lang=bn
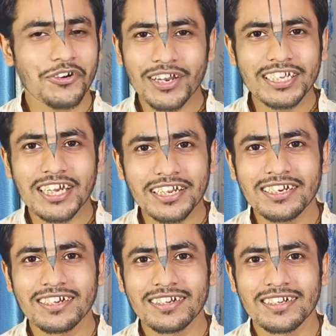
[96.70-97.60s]
সকলেই
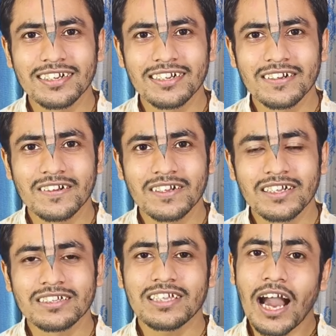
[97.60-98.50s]
জানেন
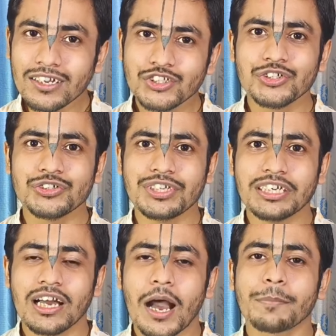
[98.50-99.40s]
তার
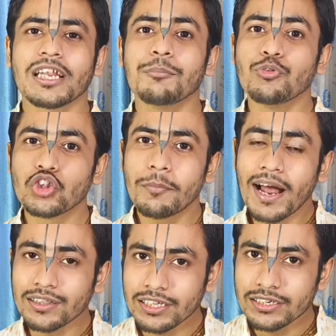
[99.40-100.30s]
জন্যই আপনারা
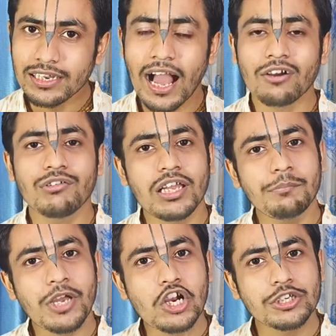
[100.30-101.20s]
বুধবার দিন না করে
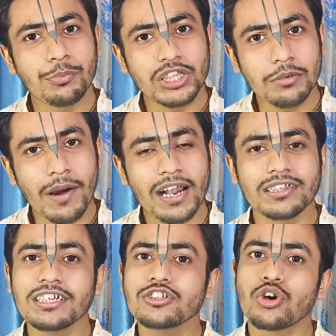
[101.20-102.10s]
বৃহস্পতিবার
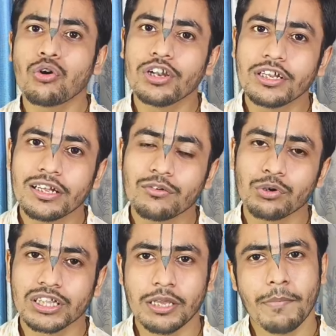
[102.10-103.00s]
দিন সকলে
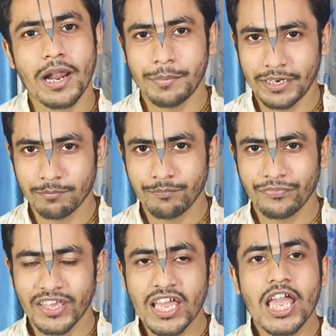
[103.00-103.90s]
করতে পারবে
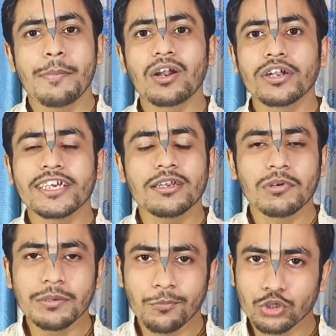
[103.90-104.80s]
এবার অনেকের
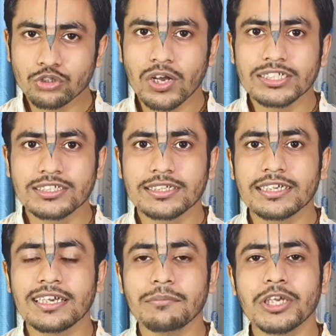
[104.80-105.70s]
মনে প্রশ্ন আসছে
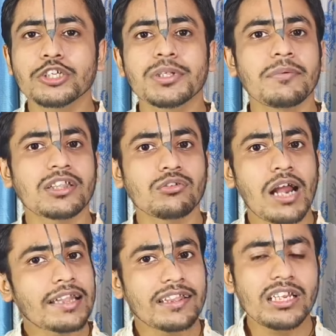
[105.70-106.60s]
যে বৃহস্পতিবার তো
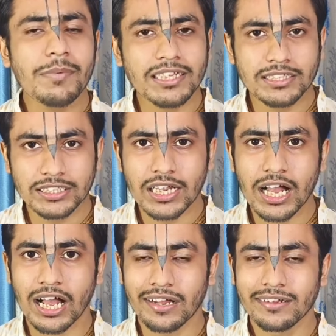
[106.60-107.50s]
রাত্রি পাচ্ছি
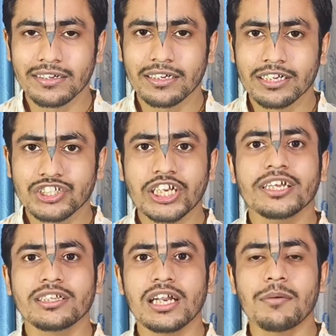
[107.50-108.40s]
না
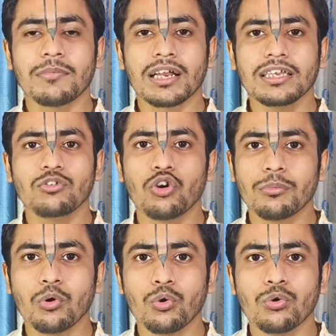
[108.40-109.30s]
সেক্ষেত্রে আমরা কি
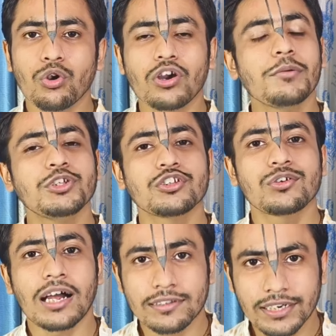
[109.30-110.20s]
করব লক্ষ্মী পুজো
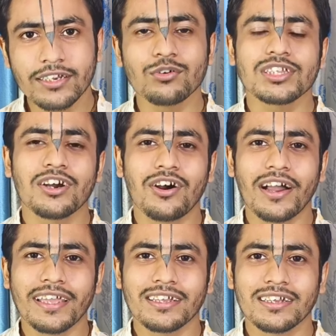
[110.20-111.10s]
তো রাত্রেই করতে
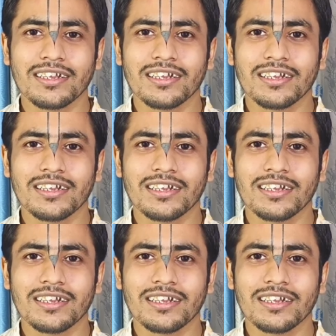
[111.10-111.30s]
হয়